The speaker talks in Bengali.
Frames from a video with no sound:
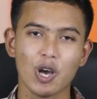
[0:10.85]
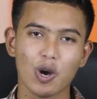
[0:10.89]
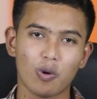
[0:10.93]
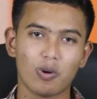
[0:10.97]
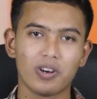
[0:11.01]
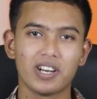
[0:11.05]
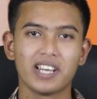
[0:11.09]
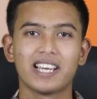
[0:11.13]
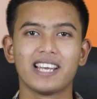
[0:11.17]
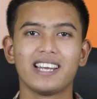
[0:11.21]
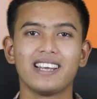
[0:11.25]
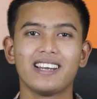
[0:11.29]

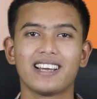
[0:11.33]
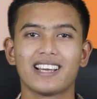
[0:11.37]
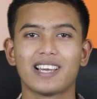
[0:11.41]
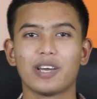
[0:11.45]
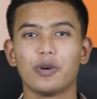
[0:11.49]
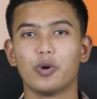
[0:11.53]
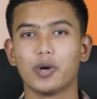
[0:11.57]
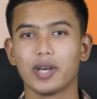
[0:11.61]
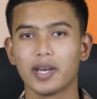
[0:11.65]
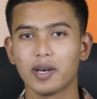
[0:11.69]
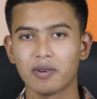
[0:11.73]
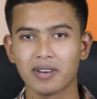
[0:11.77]
অনেকেরই নাকি
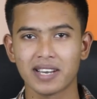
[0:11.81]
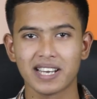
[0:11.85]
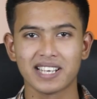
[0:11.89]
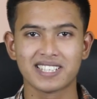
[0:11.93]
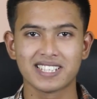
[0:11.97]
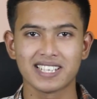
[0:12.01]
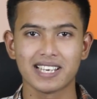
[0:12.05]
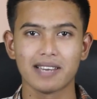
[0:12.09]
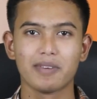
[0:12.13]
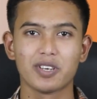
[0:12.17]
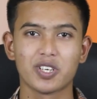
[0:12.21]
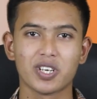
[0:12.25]
হয়েও
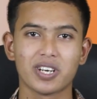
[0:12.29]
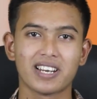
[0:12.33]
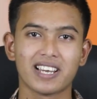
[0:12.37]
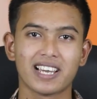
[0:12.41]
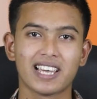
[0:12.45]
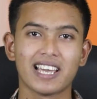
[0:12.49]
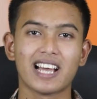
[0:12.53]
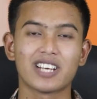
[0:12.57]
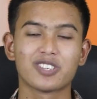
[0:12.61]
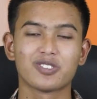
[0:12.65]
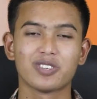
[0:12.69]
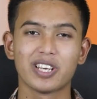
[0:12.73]
গেছে এই বিষয়টা
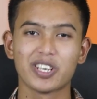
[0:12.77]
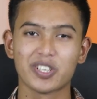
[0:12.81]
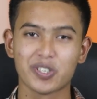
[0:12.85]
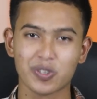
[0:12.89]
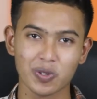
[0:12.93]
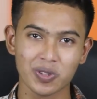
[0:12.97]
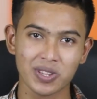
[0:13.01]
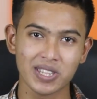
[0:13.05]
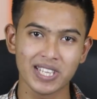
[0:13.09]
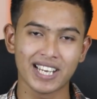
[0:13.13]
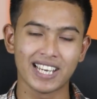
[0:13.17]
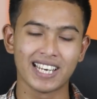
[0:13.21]
কি আসলে
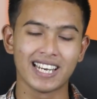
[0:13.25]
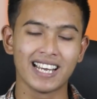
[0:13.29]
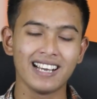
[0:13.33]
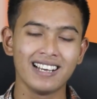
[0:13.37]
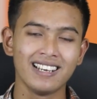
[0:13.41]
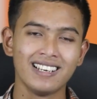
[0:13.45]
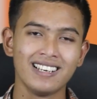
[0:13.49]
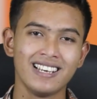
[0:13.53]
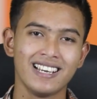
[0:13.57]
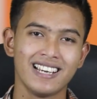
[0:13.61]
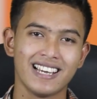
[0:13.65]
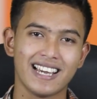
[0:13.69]
সত্যি কিনা
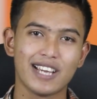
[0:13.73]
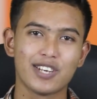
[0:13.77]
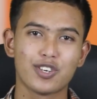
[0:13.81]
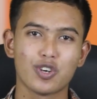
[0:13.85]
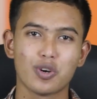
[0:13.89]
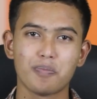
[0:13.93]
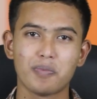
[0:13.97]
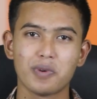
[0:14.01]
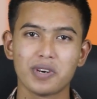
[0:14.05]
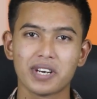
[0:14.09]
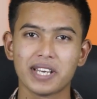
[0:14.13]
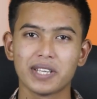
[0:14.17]
এই
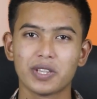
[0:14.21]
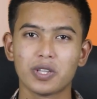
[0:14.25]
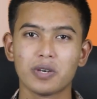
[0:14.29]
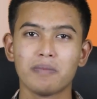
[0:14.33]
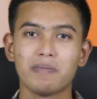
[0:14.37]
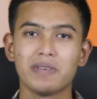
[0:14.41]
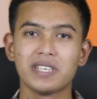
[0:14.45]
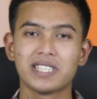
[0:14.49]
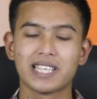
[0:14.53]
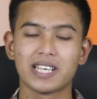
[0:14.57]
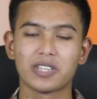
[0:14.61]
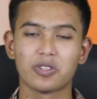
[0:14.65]
সম্পর্কিত
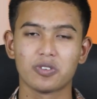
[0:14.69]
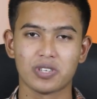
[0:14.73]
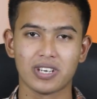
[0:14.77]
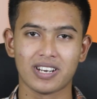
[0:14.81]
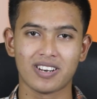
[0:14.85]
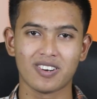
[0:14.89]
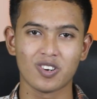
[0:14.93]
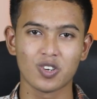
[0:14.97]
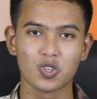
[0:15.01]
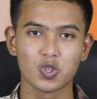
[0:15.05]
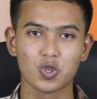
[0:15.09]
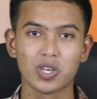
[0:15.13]
বিস্তারিত
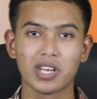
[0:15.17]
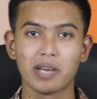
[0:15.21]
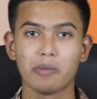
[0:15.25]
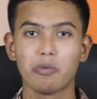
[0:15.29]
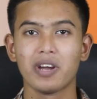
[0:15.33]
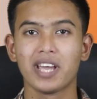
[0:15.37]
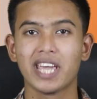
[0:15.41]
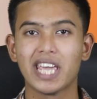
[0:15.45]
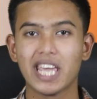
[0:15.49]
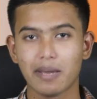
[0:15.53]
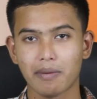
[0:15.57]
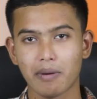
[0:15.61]
জানানোর জন্য এবং
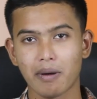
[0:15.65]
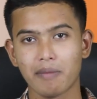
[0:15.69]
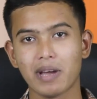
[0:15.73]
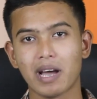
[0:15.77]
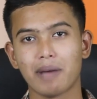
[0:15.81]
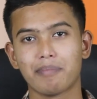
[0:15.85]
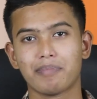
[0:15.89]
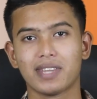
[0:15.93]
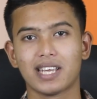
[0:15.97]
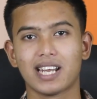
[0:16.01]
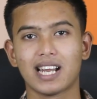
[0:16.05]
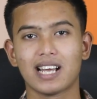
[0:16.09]
কিভাবে
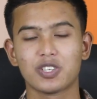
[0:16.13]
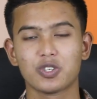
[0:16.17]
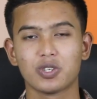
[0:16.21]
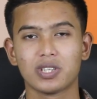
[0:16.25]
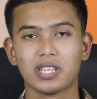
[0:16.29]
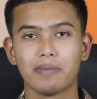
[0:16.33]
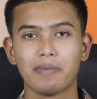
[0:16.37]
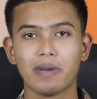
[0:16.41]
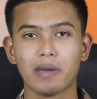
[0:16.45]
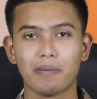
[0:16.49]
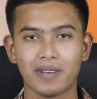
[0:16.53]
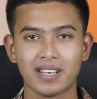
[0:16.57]
আপনারা যদি
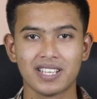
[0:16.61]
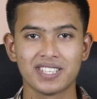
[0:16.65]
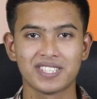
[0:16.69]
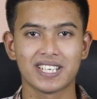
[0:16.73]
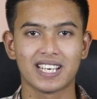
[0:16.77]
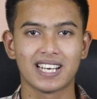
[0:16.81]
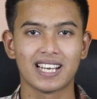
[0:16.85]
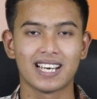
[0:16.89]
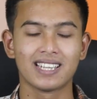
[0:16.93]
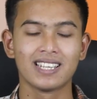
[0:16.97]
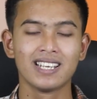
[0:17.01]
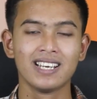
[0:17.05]
ভিপিএন
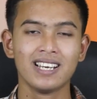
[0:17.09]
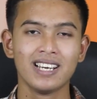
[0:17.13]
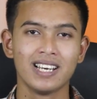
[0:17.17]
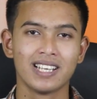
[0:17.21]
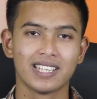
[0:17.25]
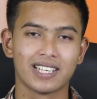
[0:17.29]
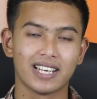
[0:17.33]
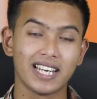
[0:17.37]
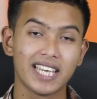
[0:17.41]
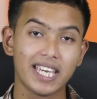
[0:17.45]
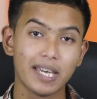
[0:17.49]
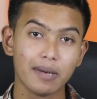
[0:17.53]
চালান
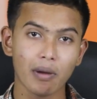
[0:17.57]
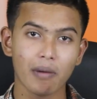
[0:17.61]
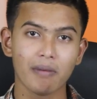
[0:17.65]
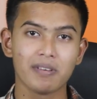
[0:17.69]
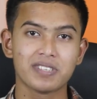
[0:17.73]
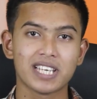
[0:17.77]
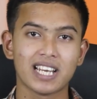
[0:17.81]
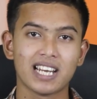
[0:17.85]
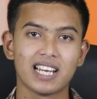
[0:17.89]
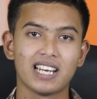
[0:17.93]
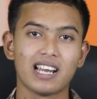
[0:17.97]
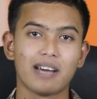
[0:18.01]
তাহলে কিভাবে
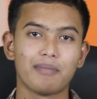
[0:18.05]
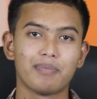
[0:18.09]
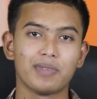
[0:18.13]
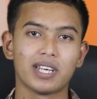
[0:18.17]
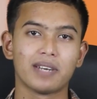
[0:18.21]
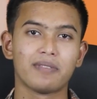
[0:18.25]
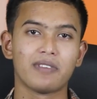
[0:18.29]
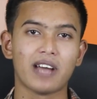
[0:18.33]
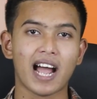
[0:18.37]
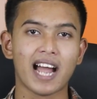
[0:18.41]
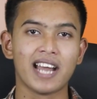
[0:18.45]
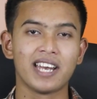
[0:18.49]
চালালে আপনার
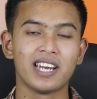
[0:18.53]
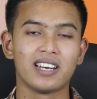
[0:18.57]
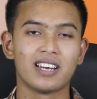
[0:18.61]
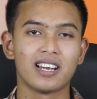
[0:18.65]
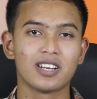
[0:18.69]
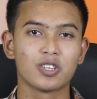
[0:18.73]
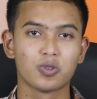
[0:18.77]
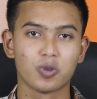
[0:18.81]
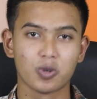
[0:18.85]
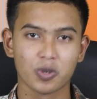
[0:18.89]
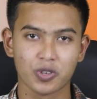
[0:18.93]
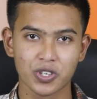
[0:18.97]
আইডিটা
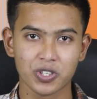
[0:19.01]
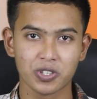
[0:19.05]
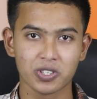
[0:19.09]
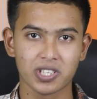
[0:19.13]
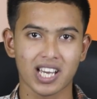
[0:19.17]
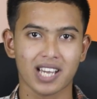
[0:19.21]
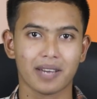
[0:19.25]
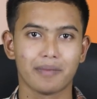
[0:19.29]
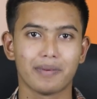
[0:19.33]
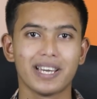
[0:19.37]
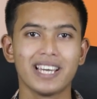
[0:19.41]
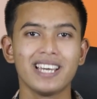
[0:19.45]
সুরক্ষিত
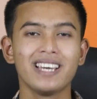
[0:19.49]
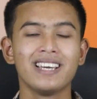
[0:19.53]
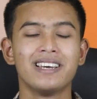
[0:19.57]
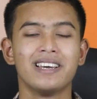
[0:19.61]
থাকবে